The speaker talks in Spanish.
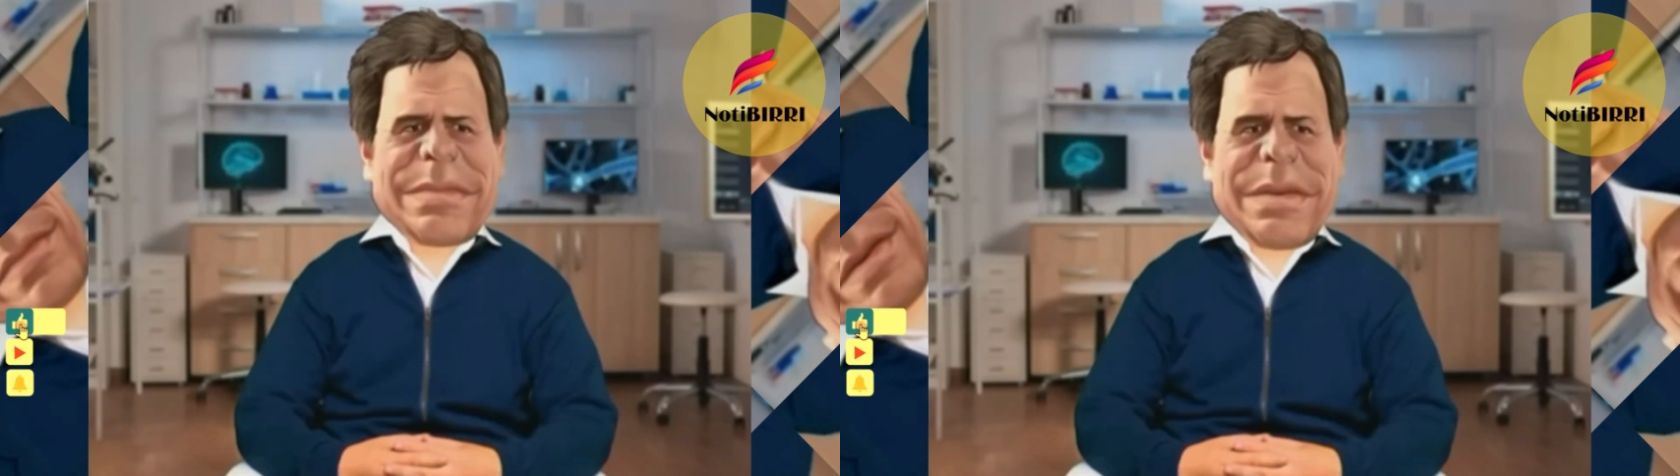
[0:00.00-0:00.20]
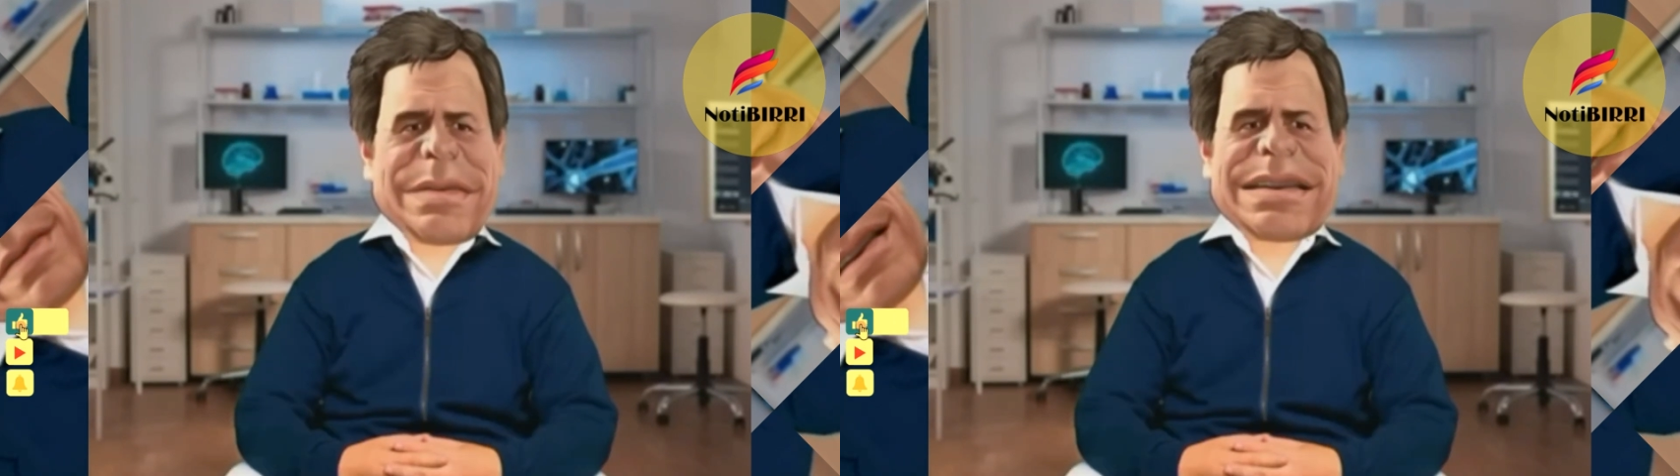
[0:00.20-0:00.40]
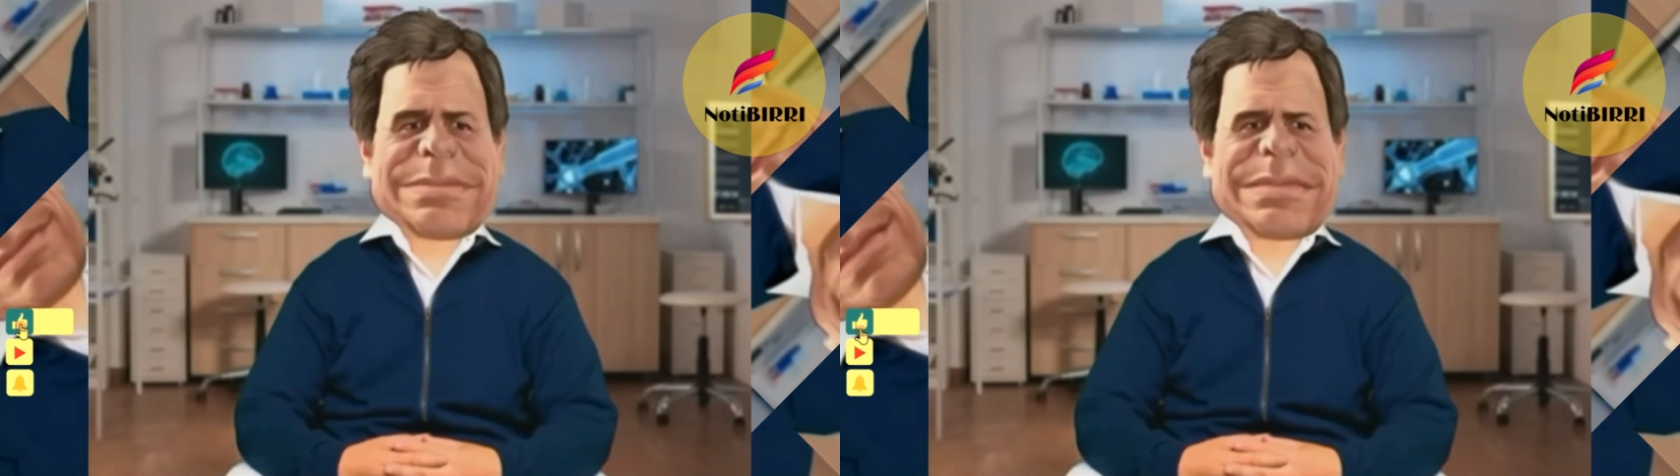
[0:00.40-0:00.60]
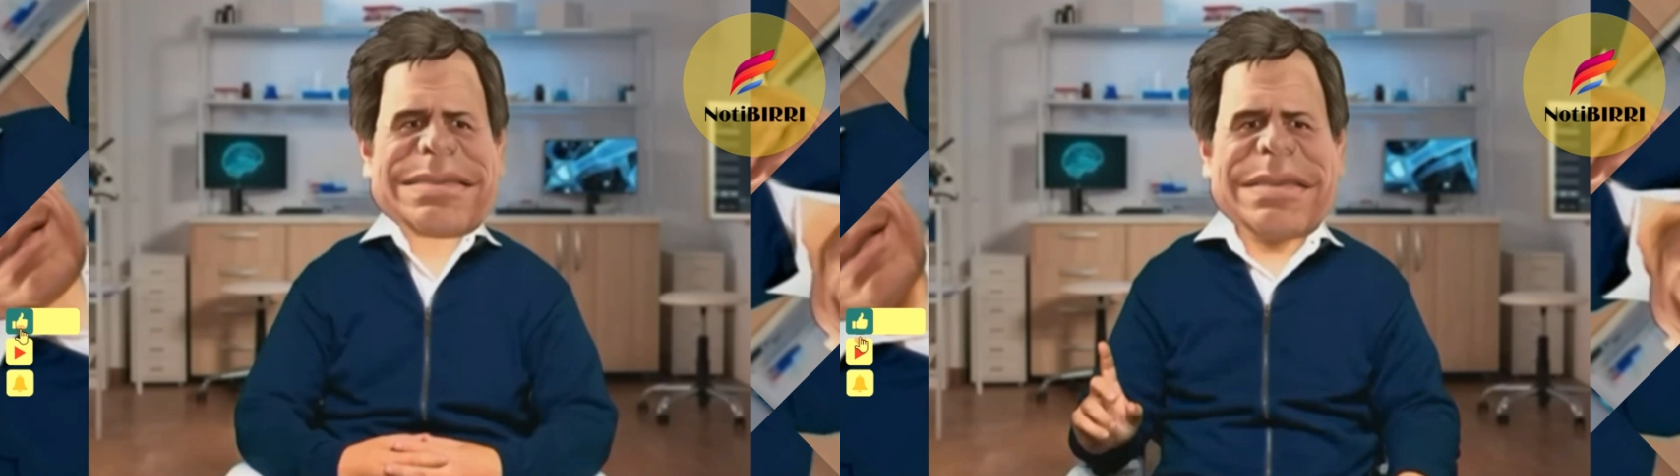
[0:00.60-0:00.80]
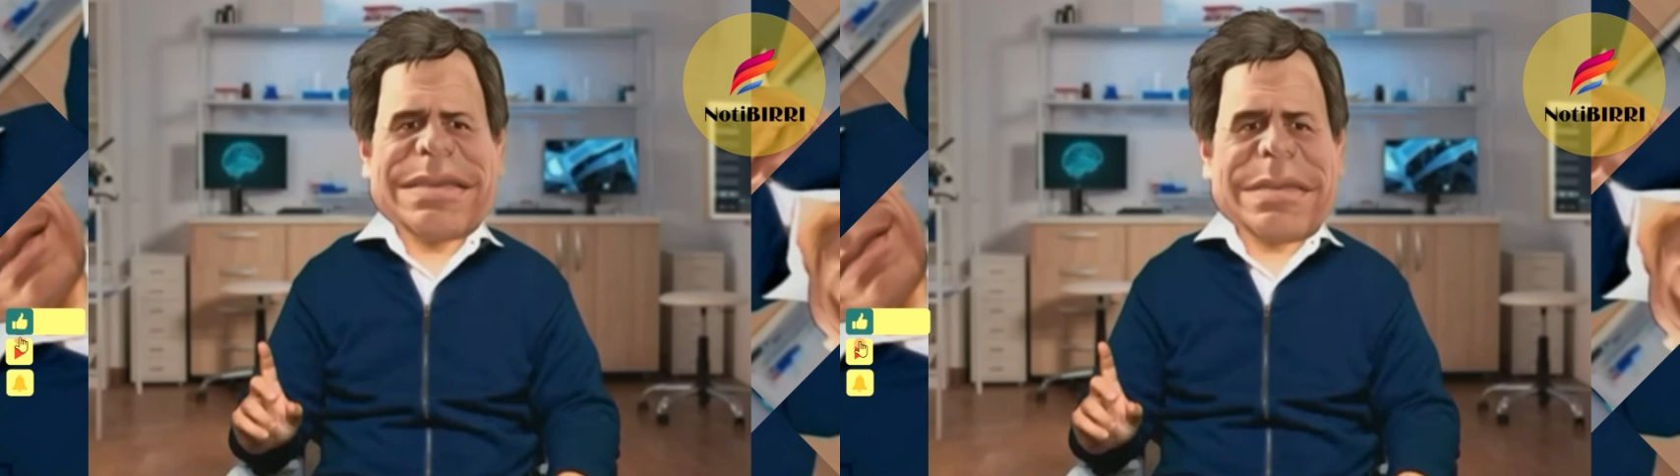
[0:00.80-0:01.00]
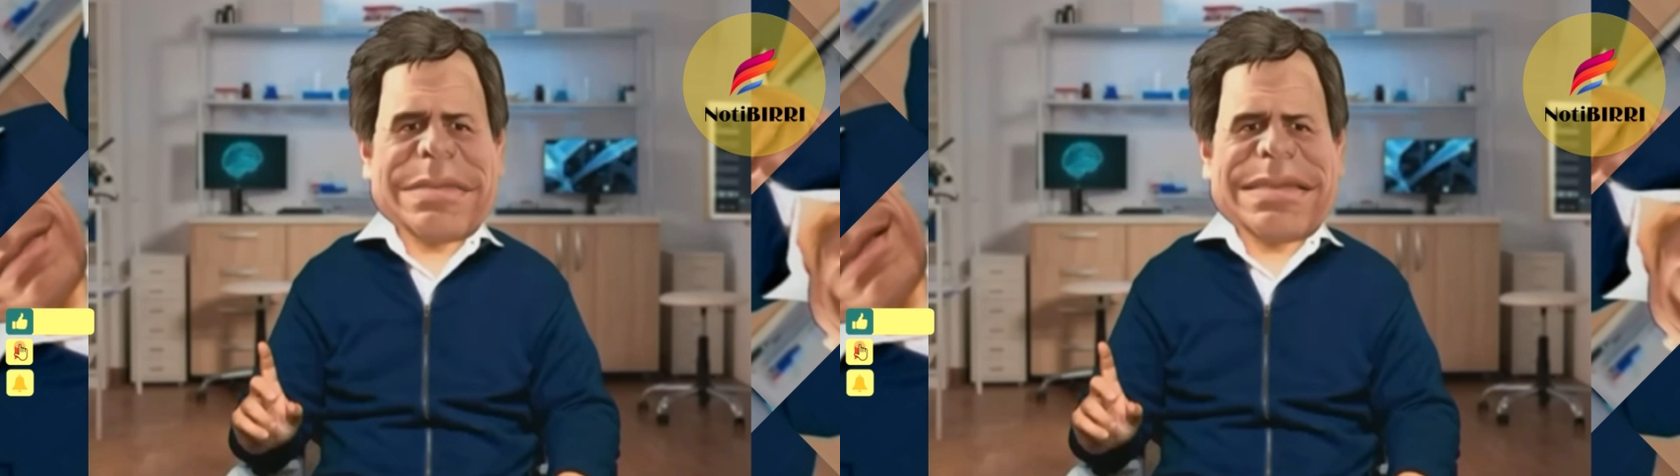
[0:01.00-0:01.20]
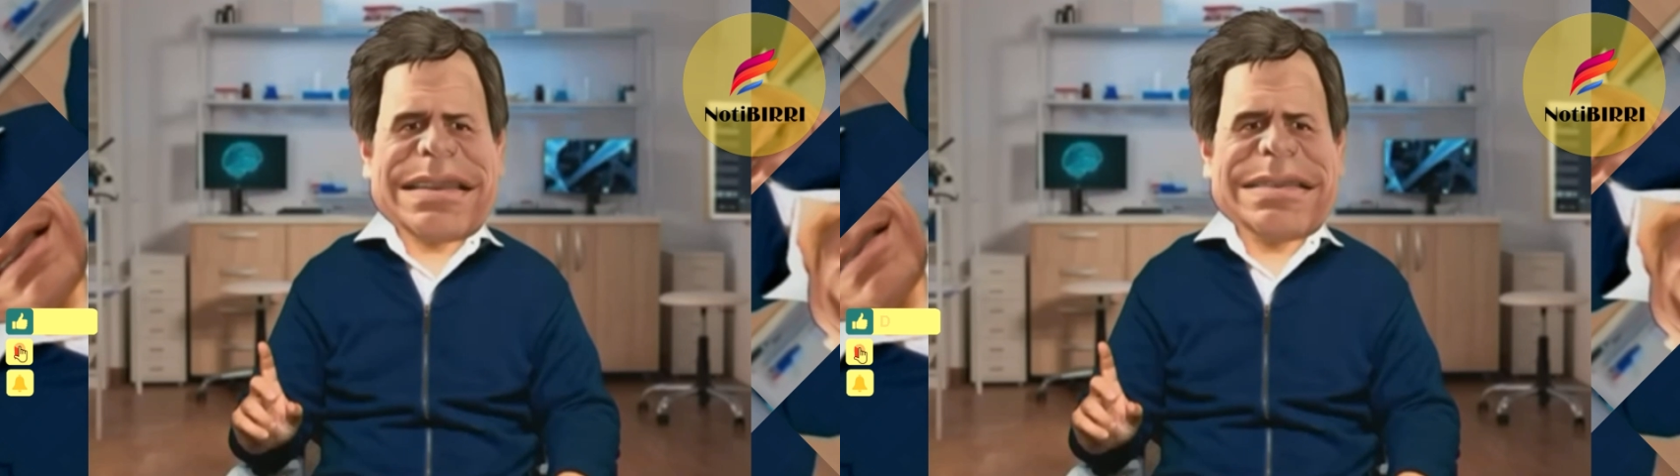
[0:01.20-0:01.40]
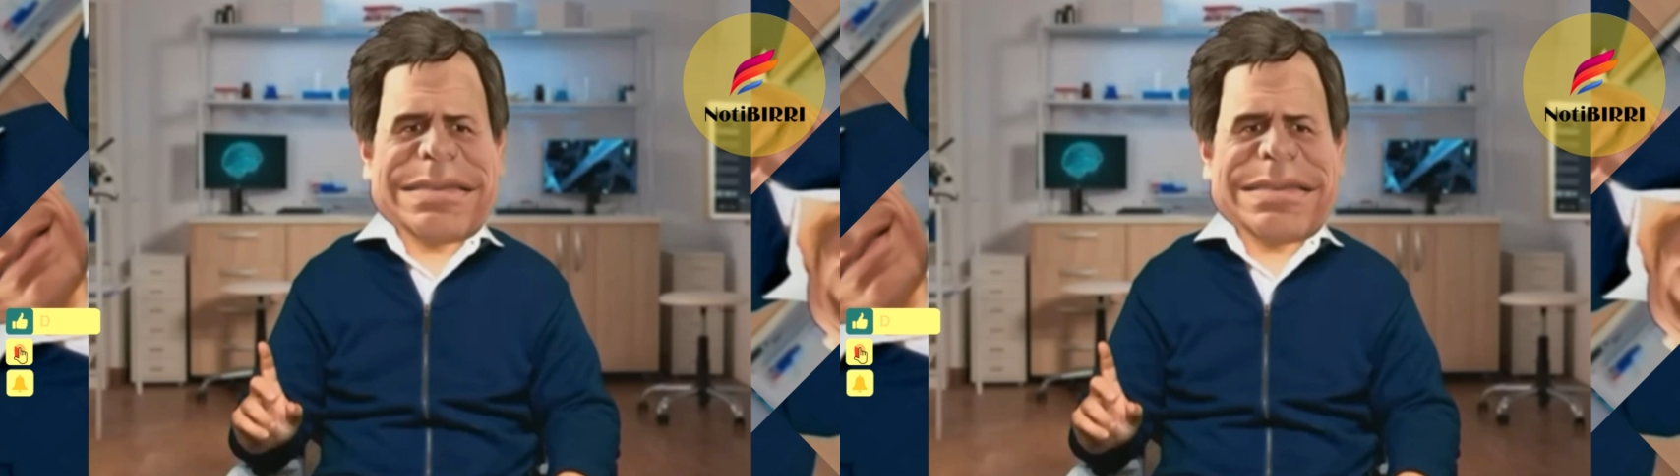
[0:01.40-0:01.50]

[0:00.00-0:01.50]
Muy bien, vengo a conducir la